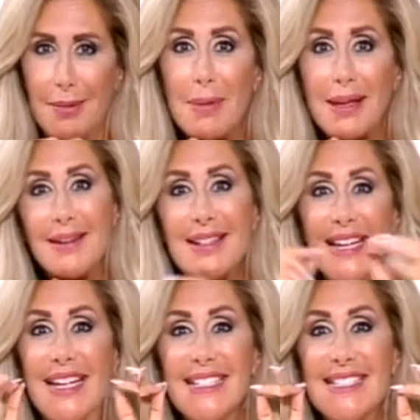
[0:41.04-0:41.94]

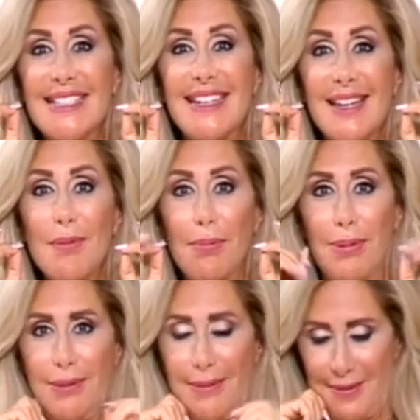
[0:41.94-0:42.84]
ماريل ستريب
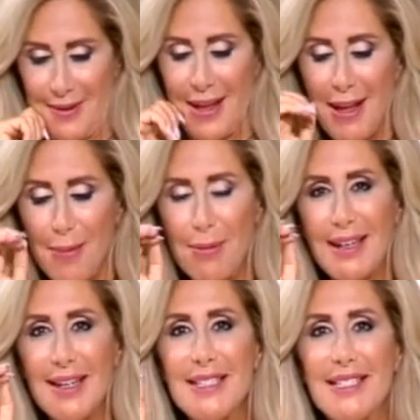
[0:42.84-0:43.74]
ايه.
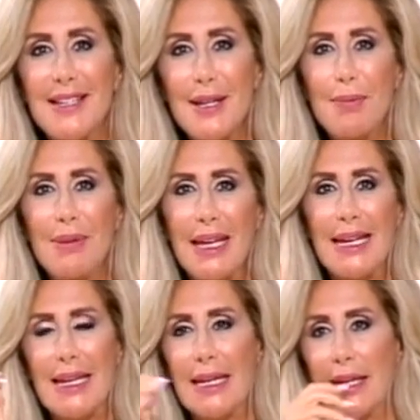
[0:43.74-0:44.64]
ماريل ستريب
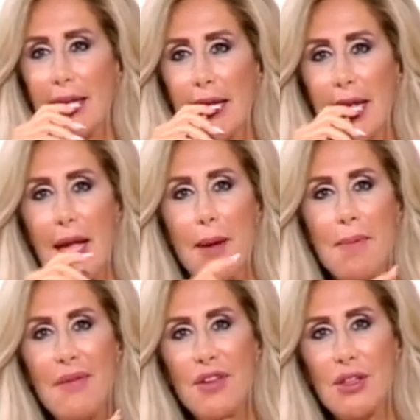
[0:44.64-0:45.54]
يلي
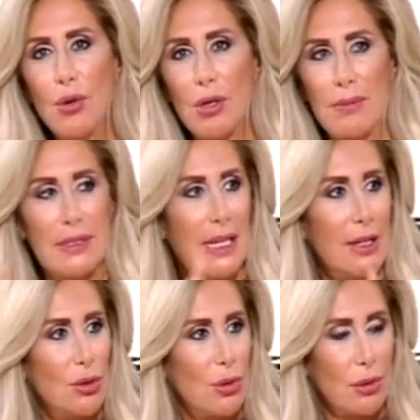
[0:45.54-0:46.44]
ما في دور
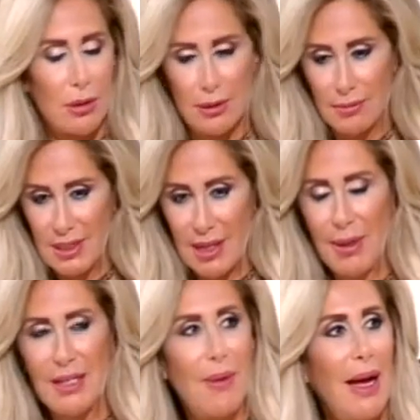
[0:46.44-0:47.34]
مثلته مم. ما
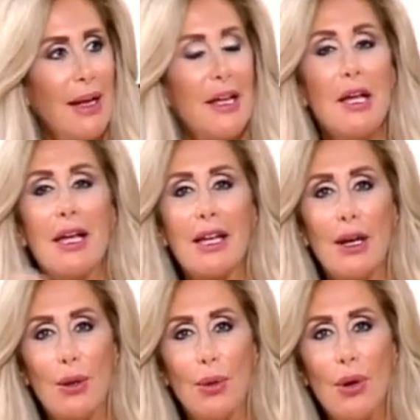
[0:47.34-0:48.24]
بدعت فيه
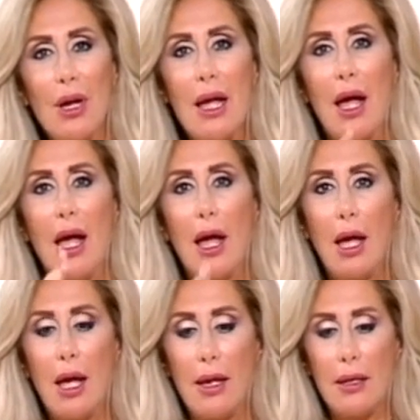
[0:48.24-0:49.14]
كله
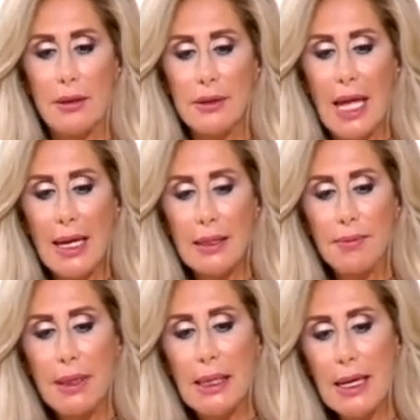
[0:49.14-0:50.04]
آه انتقلت
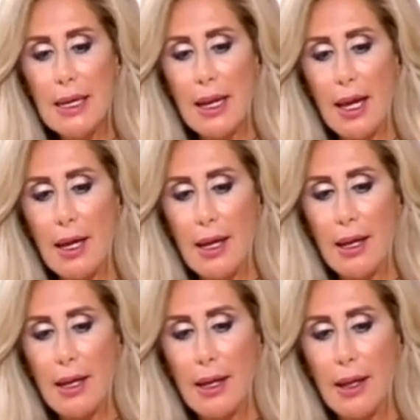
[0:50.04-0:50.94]
بكل
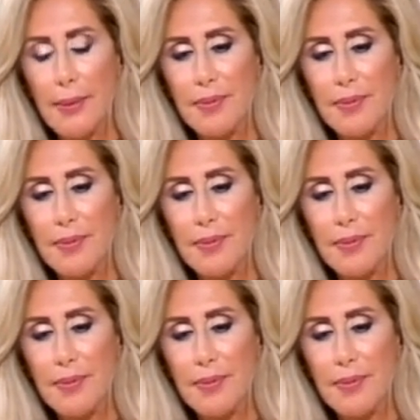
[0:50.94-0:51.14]
آه